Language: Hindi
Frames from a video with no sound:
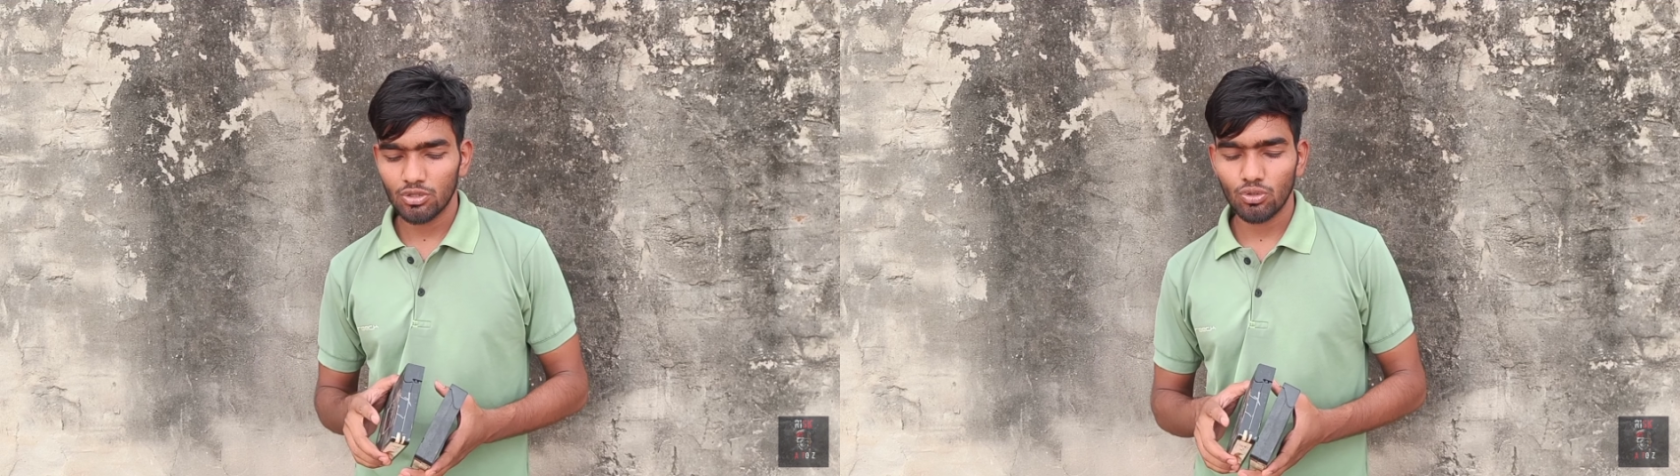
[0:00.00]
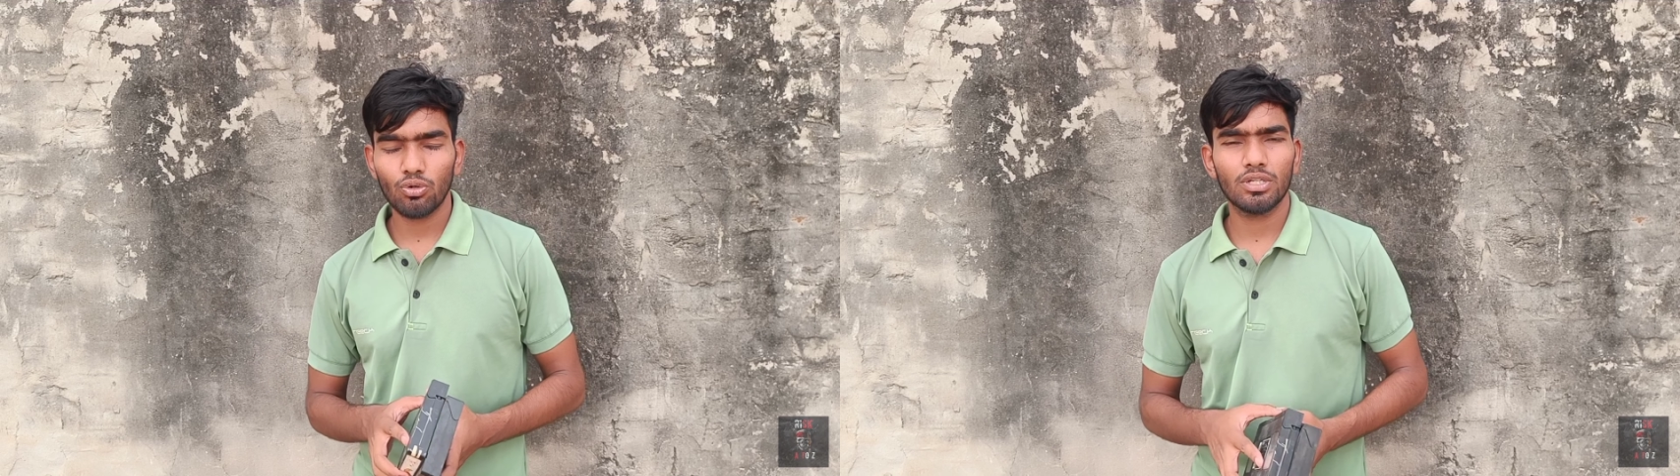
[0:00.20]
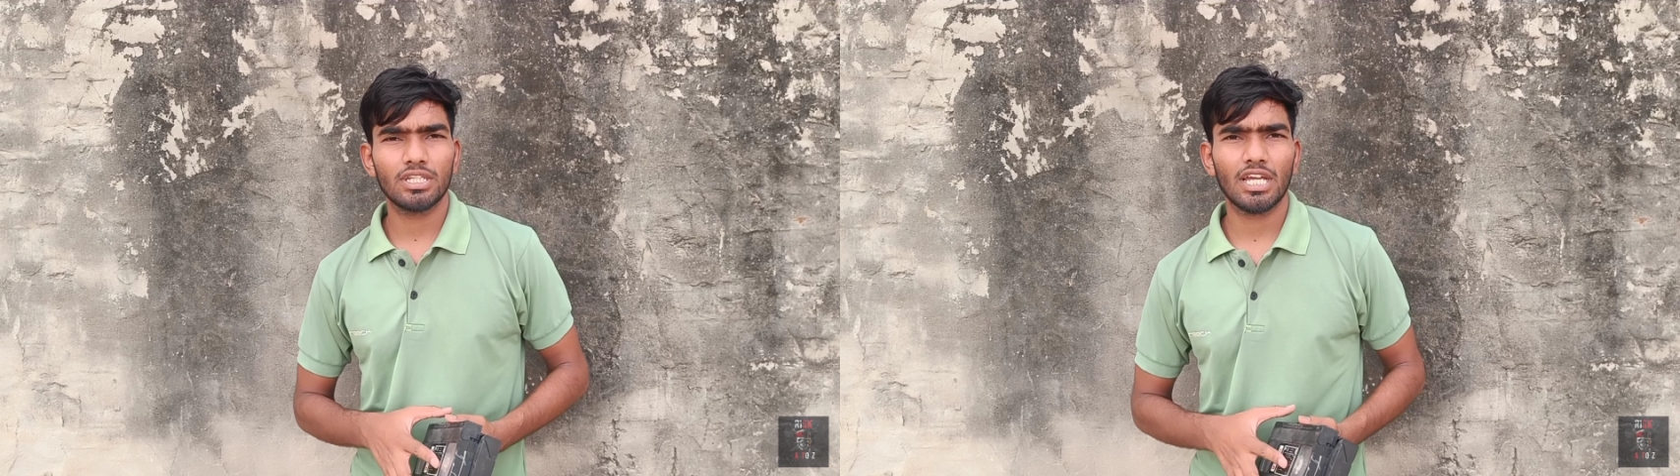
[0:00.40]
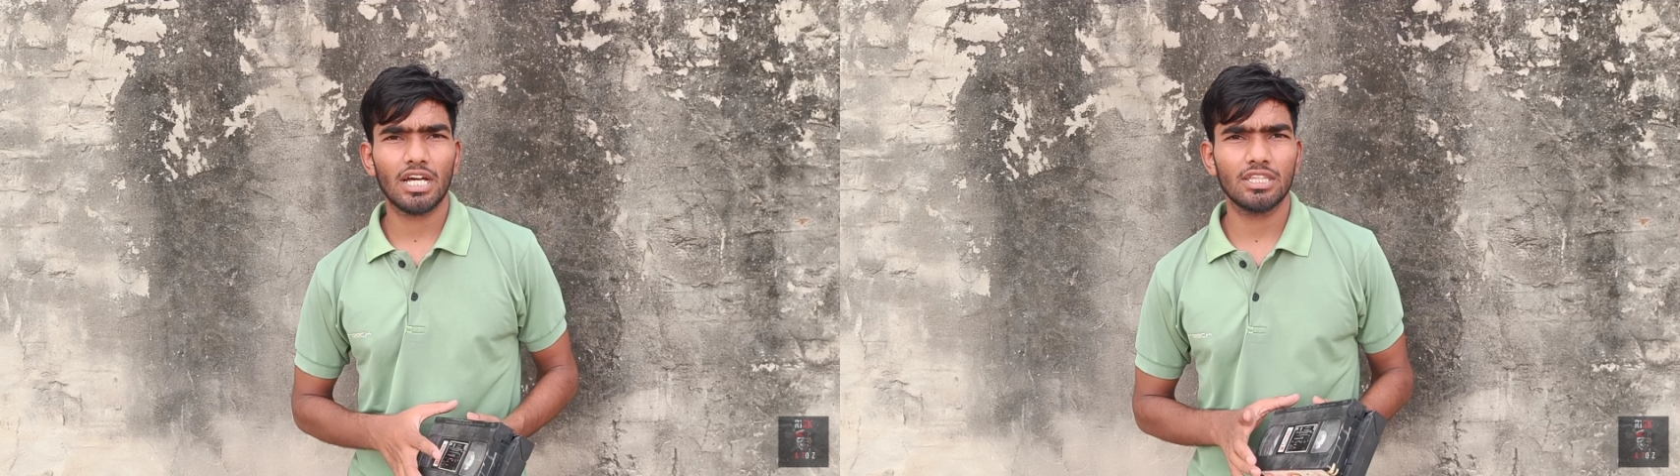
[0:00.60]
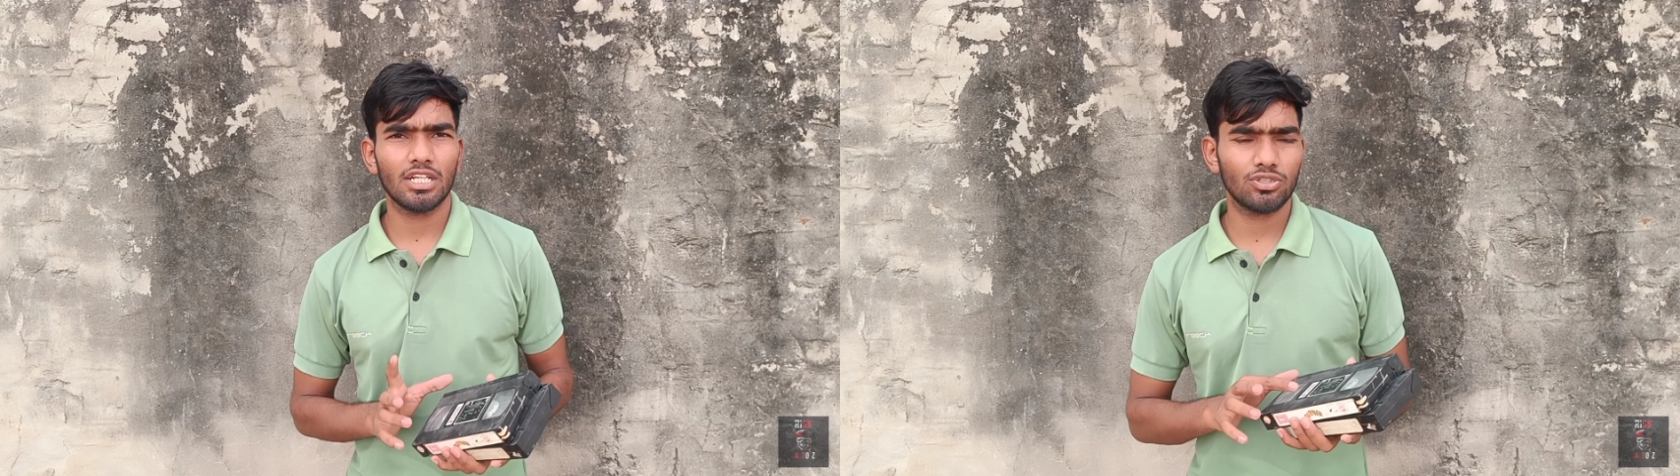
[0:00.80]
तो इनके
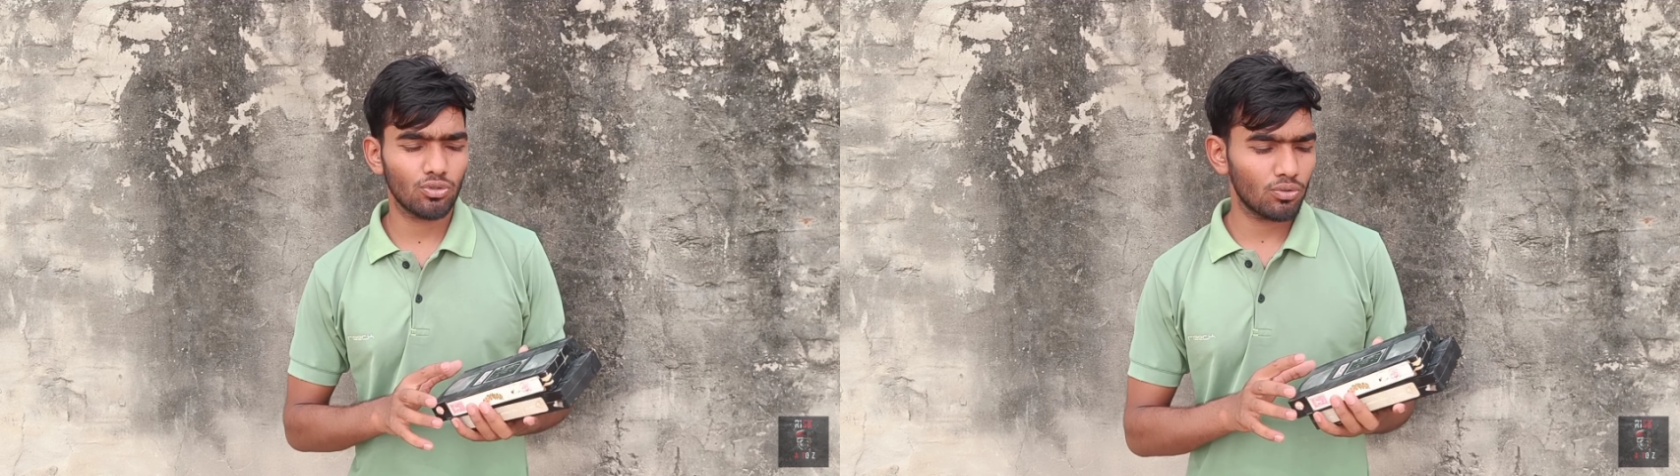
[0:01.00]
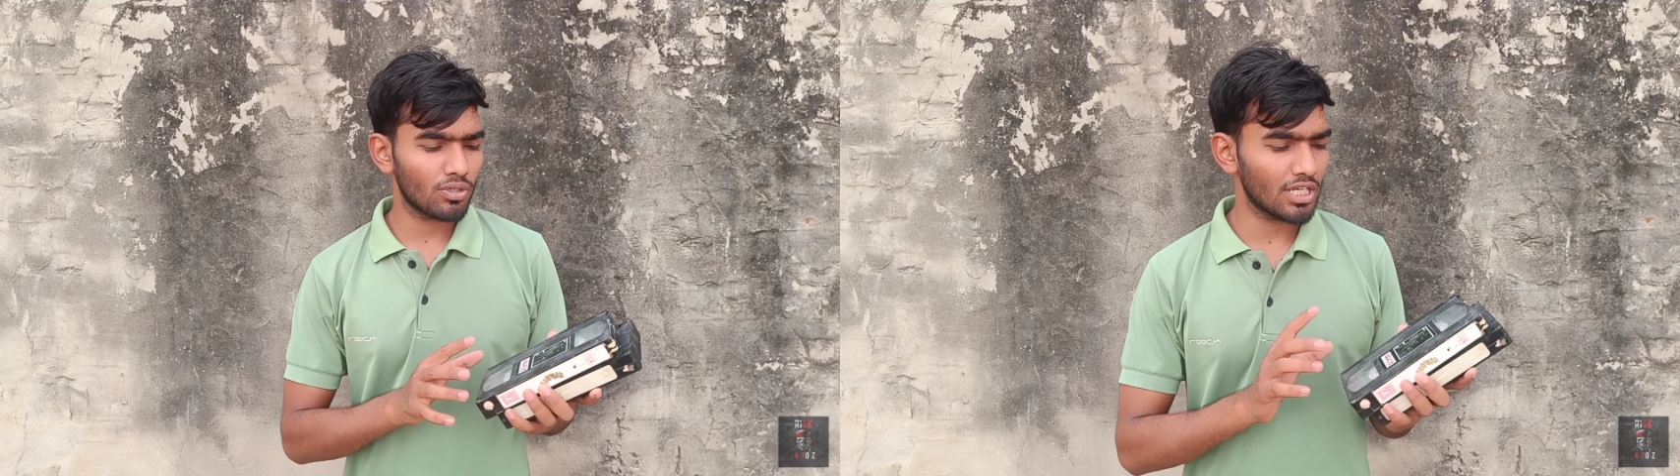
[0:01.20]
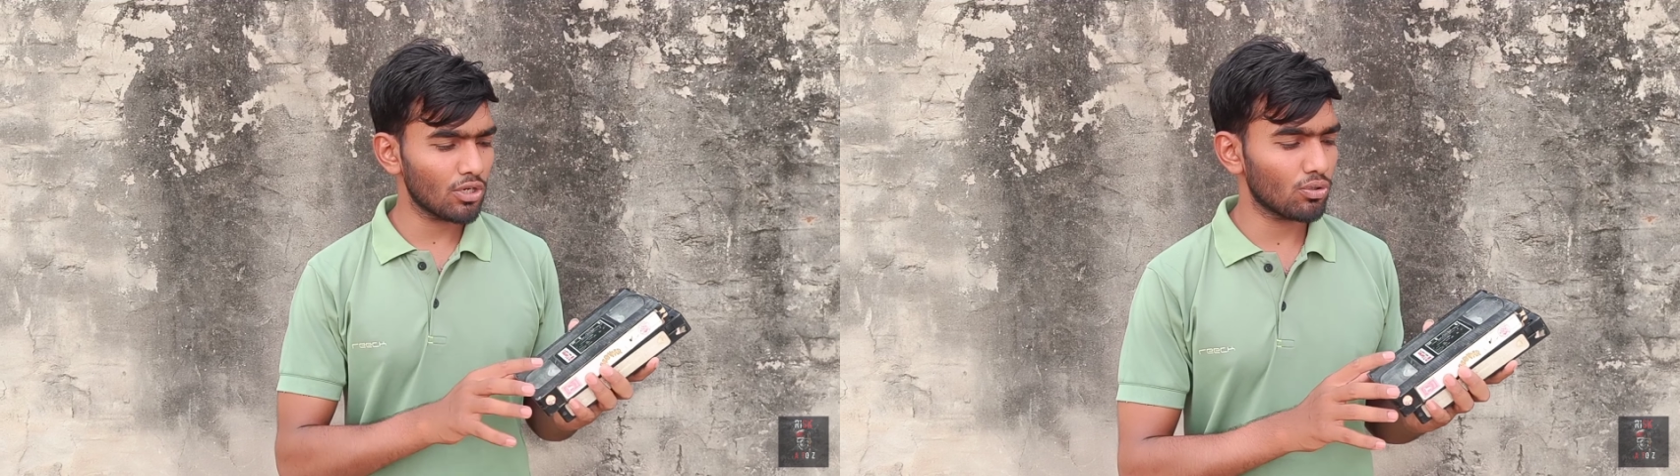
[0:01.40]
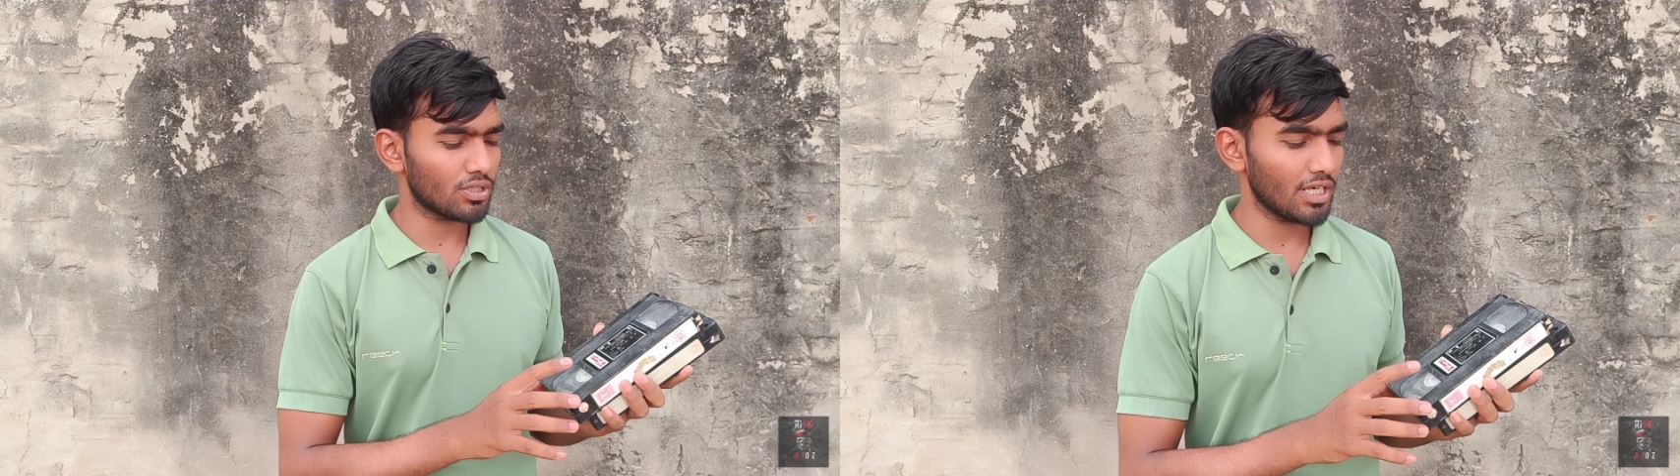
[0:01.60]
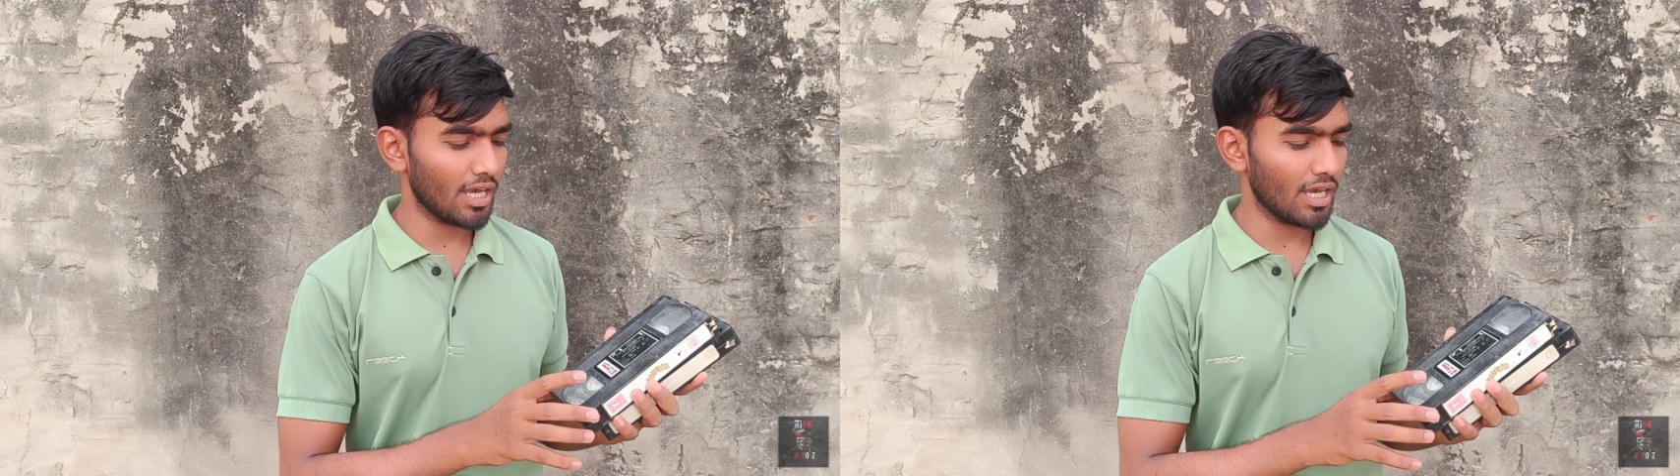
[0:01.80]
अंदर जो रील होती